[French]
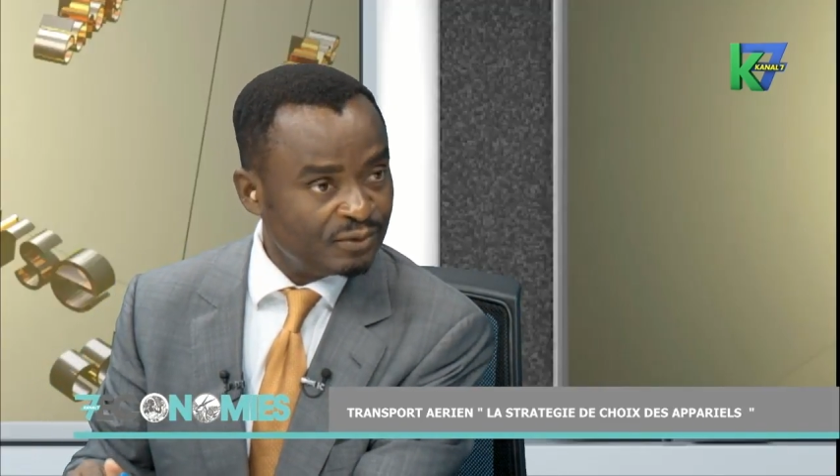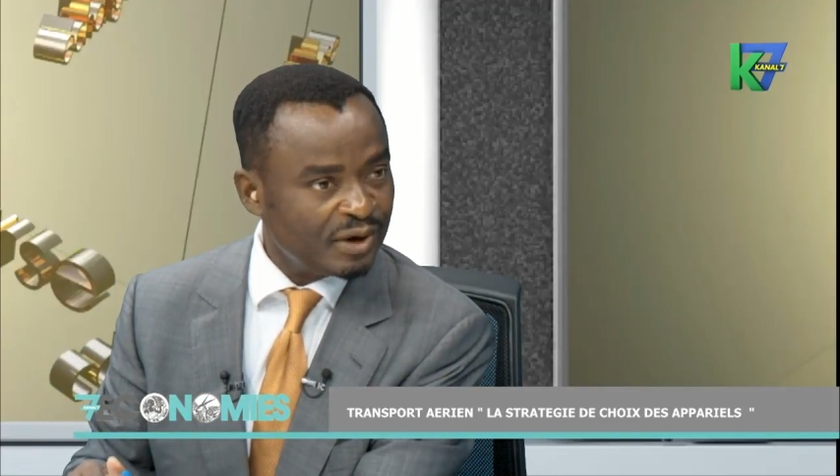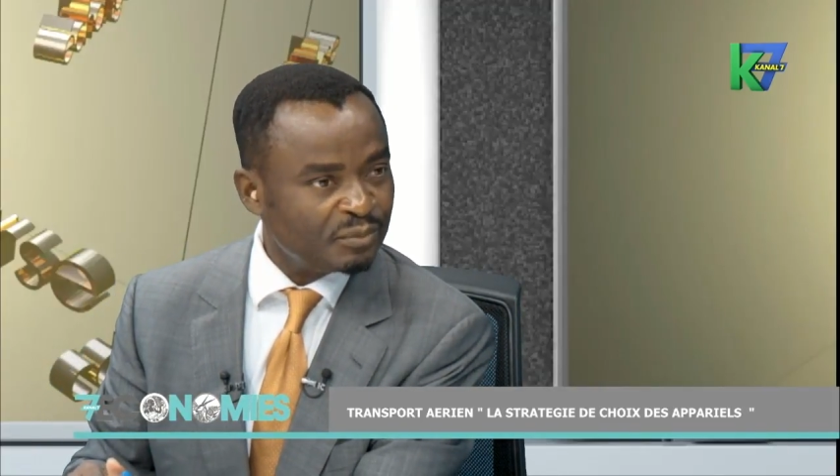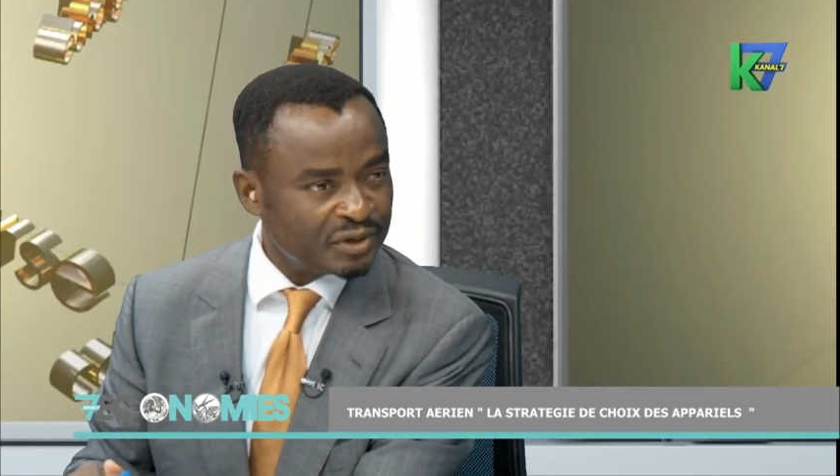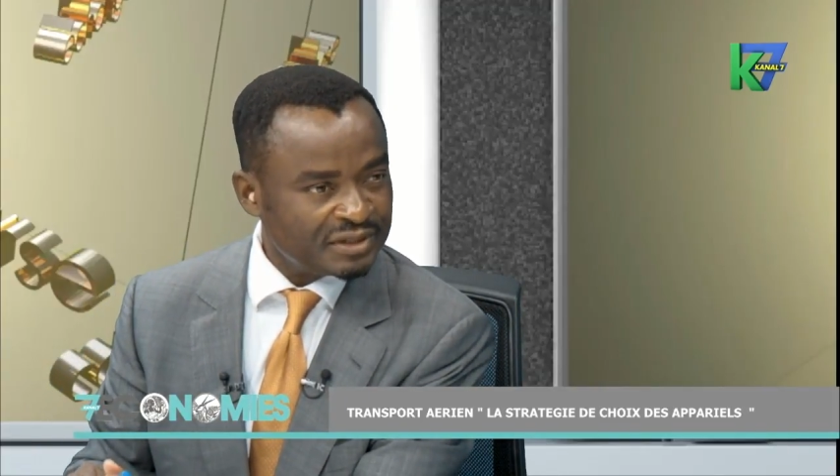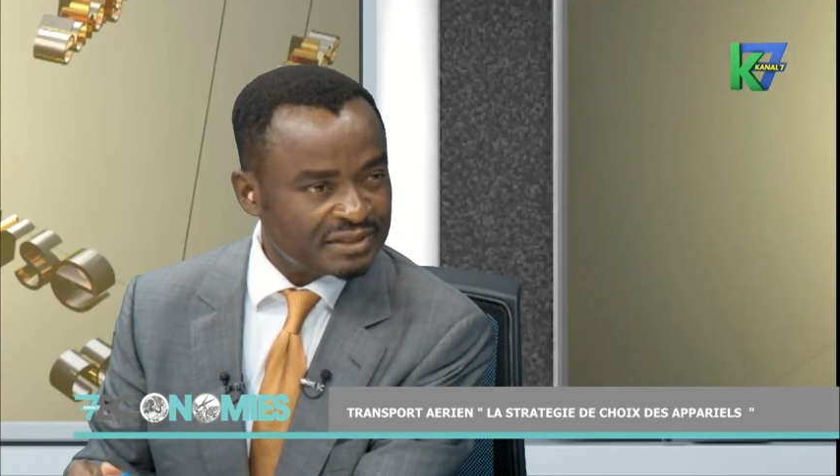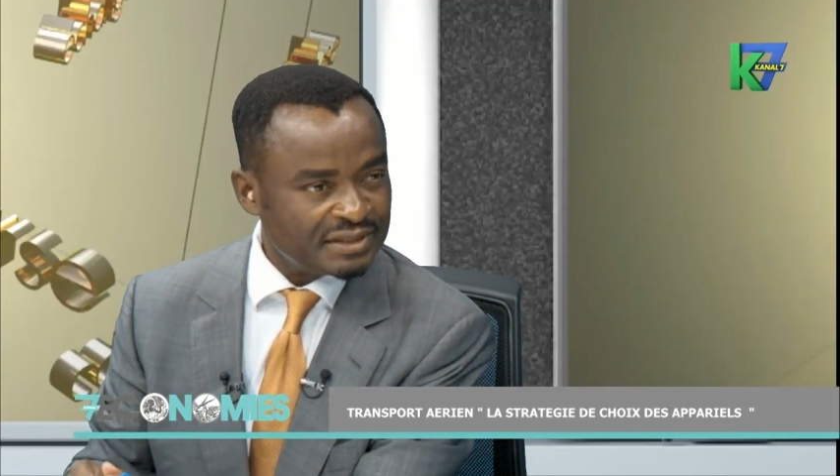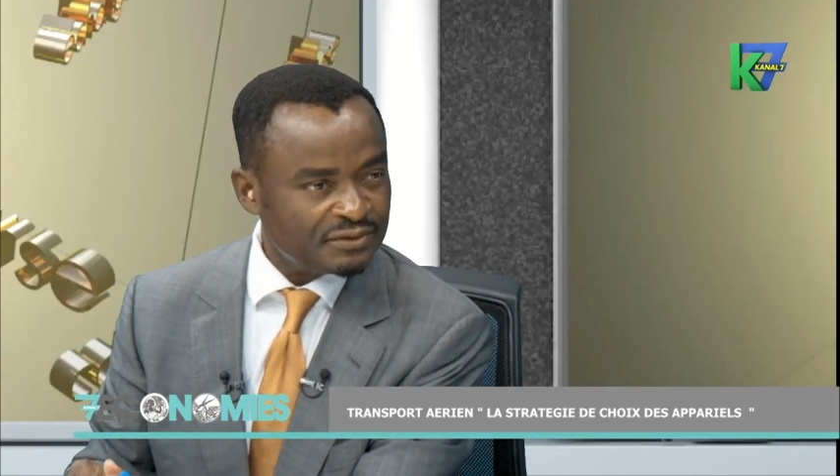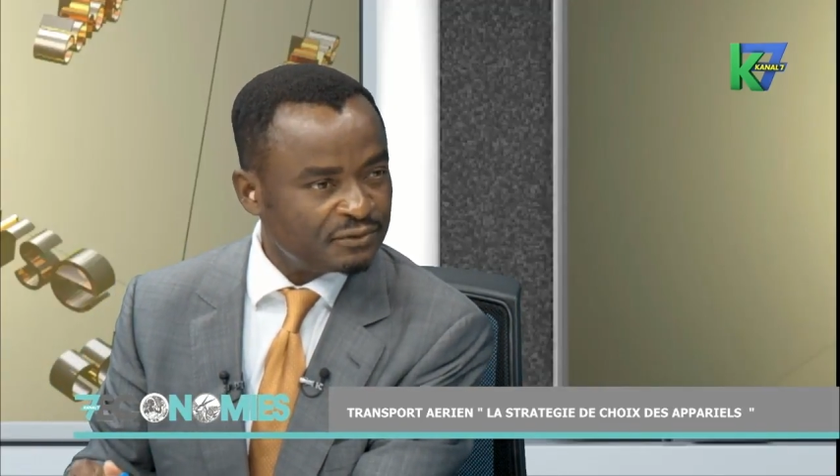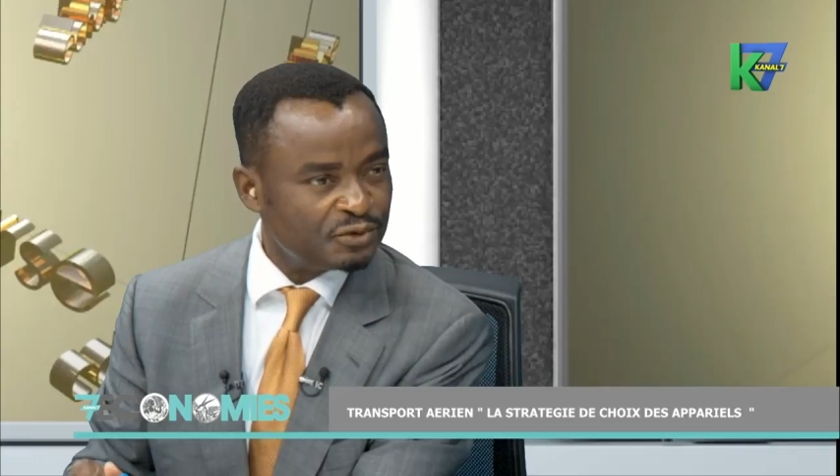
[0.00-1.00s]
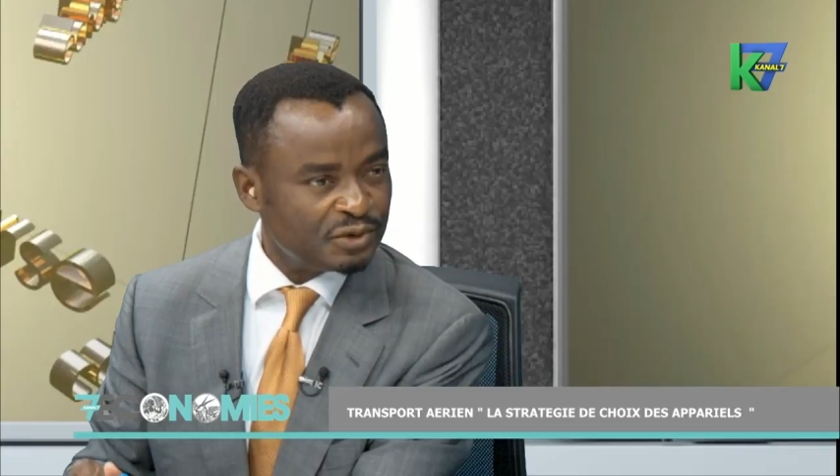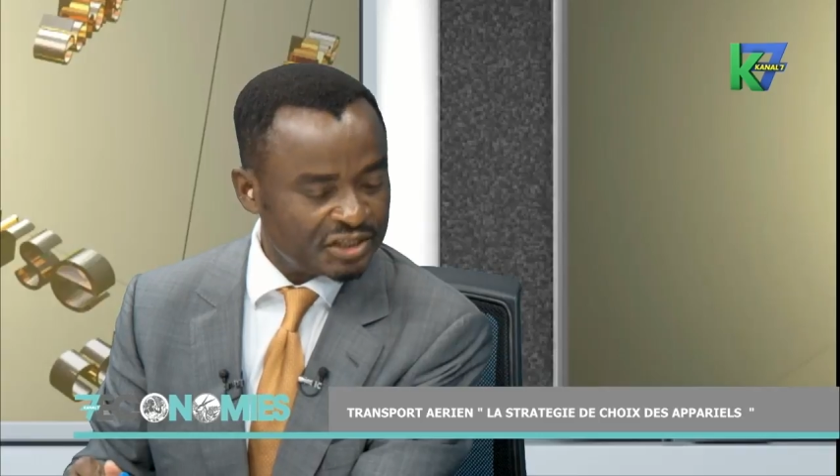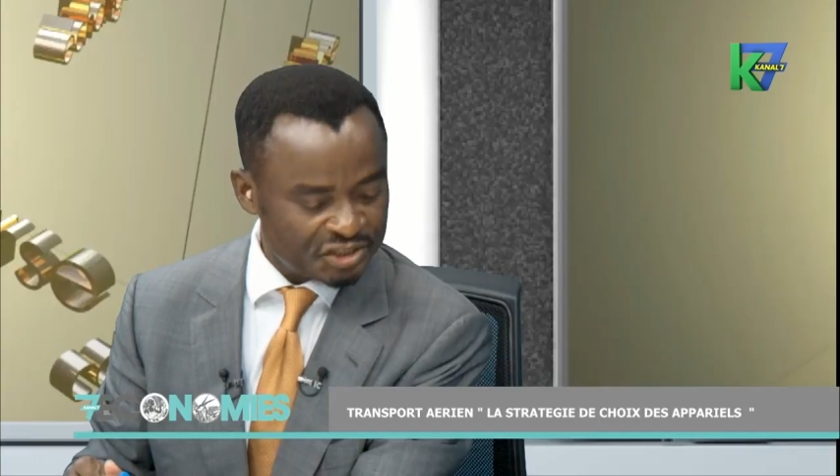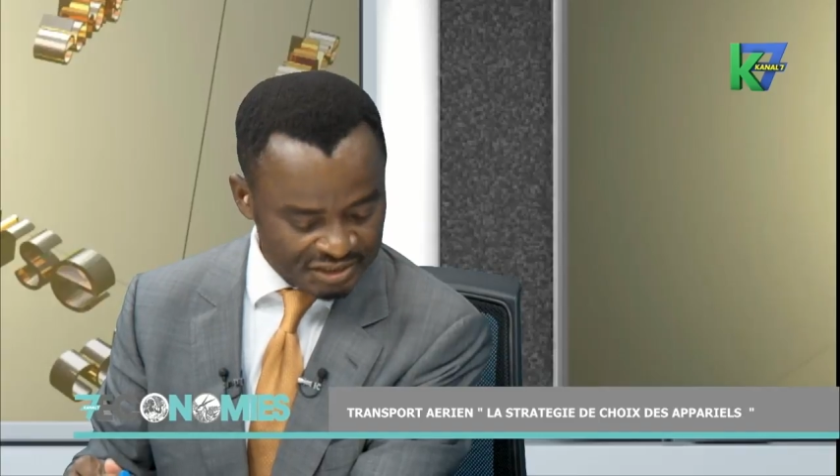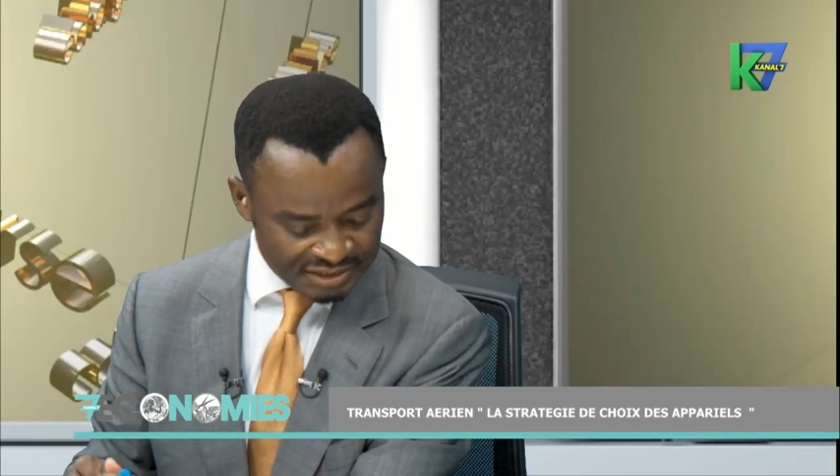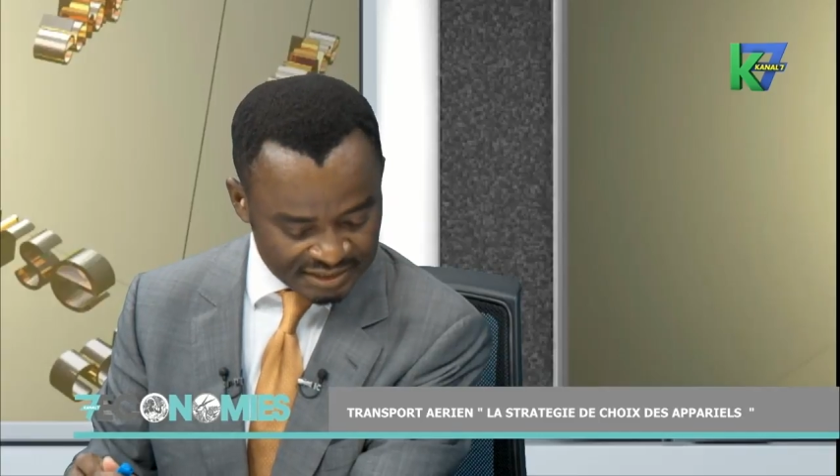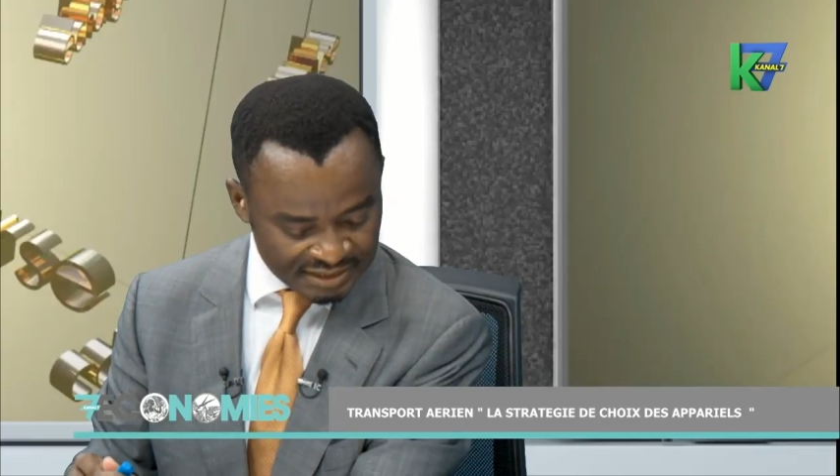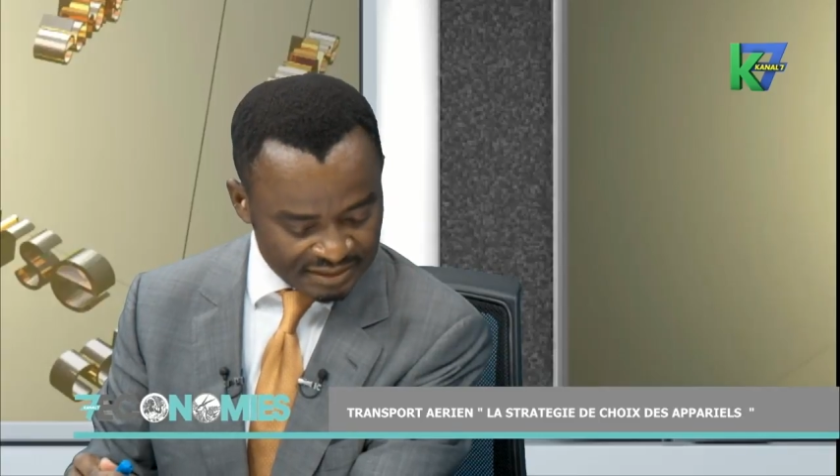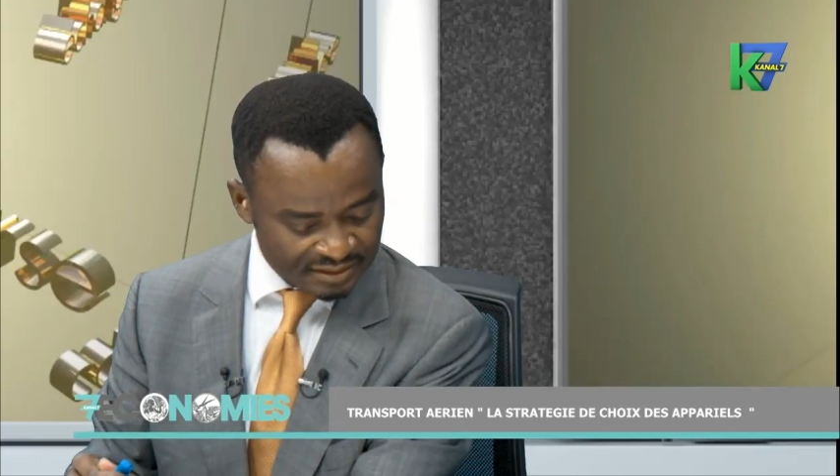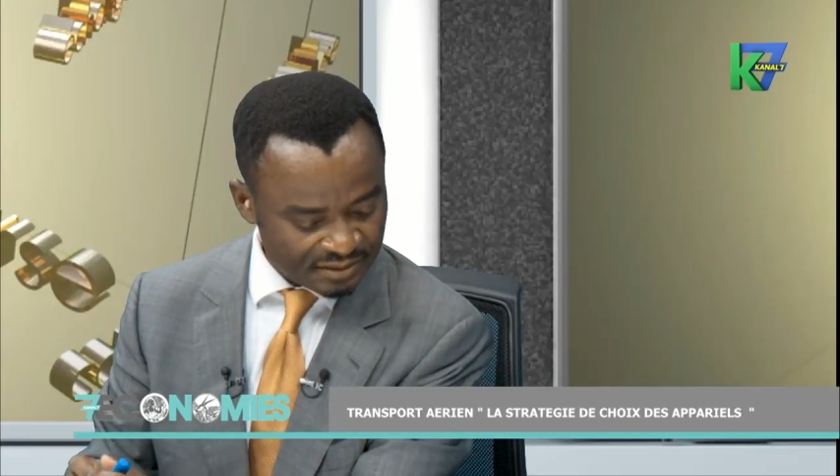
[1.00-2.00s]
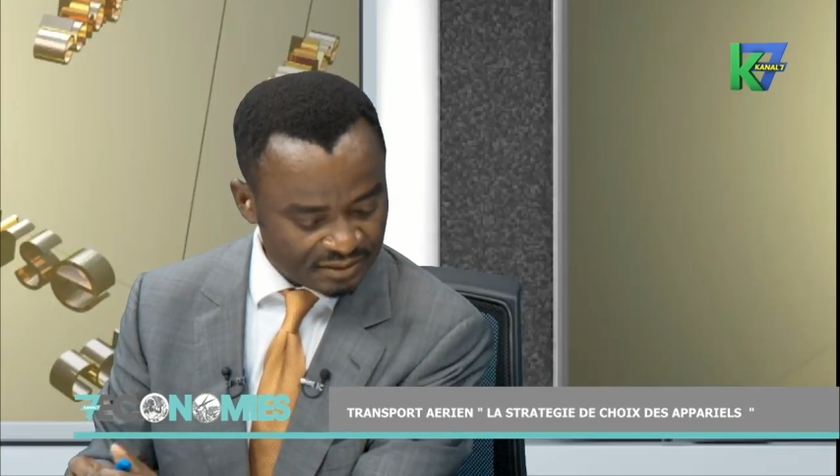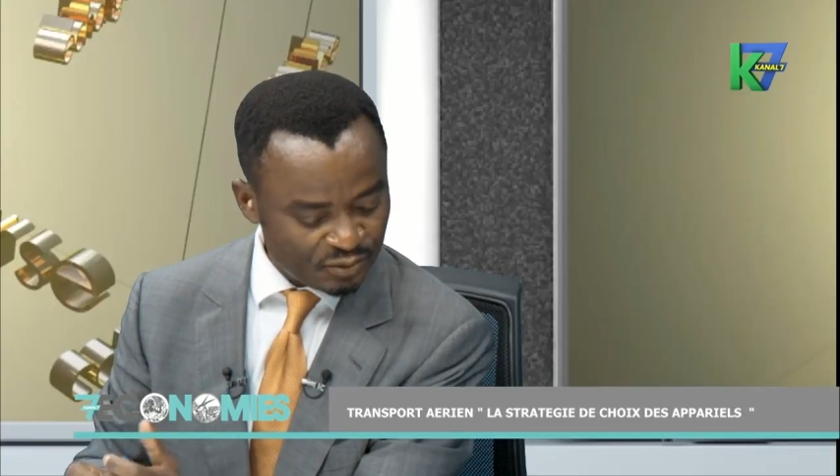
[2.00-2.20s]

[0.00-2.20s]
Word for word: emprunter Faut-il acheter euh,